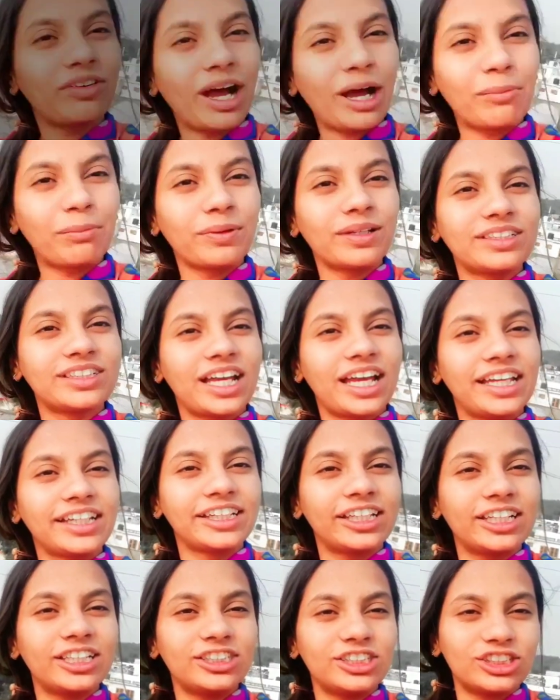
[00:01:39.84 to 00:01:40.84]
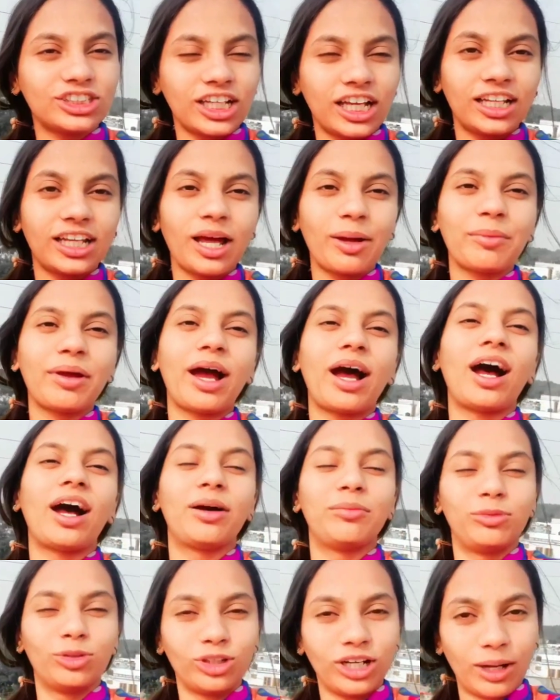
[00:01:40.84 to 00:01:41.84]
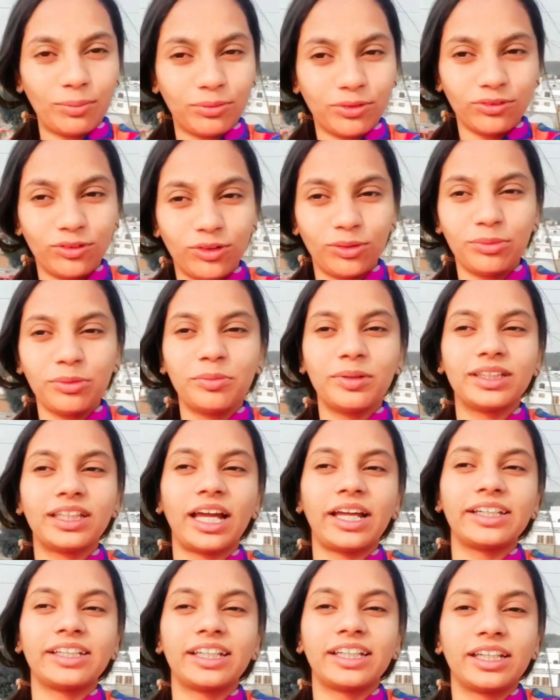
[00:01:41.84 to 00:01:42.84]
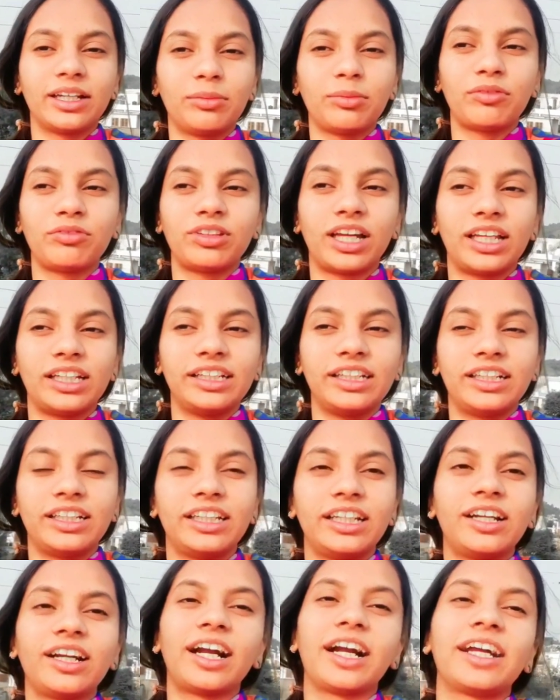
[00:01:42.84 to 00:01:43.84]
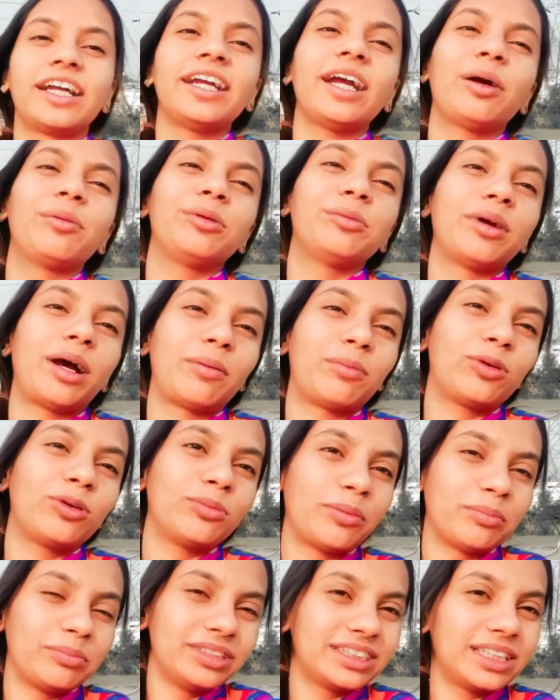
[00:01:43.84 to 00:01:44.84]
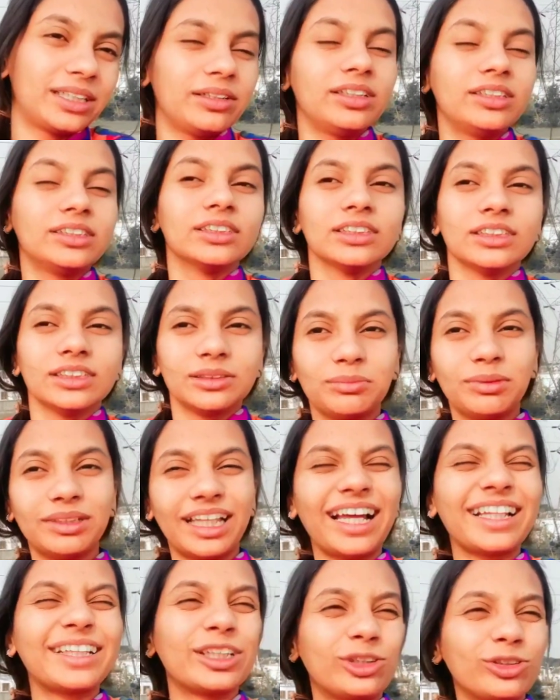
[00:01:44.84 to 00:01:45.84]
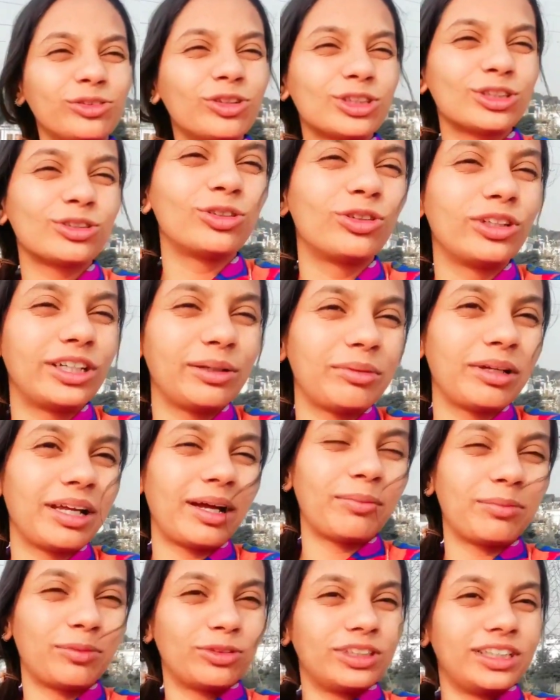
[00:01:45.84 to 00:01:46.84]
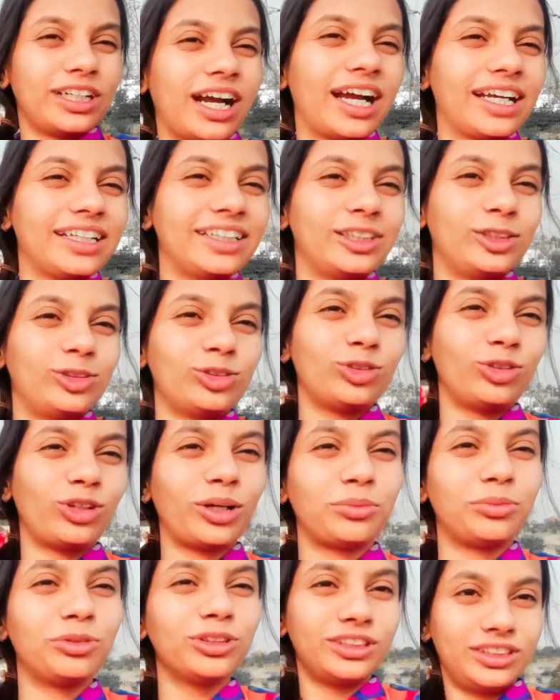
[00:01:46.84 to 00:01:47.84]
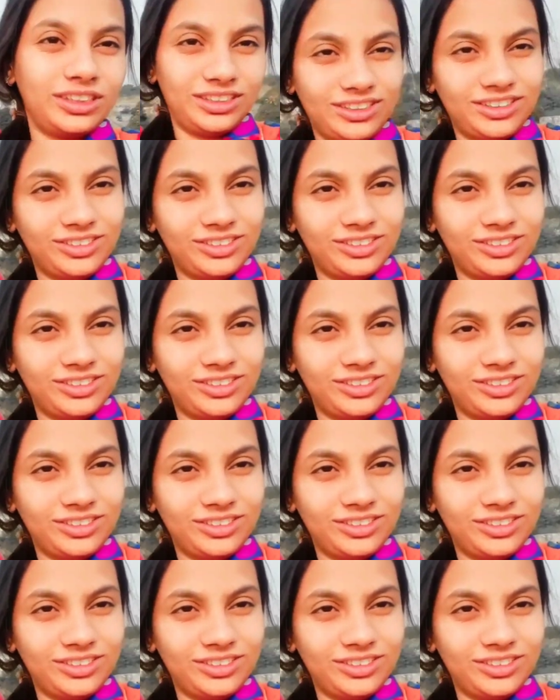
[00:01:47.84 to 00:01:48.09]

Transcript: वहाँ पे जाएंगे इन मैं हम लोग आपको वो भी बताएंगे कि हम अफतारी करने के आगे अभी मैं आपको मम्मी से बता देती हूँ वो सो रहे मैं आपको दिखाई देती हूँ थोड़ा बहुत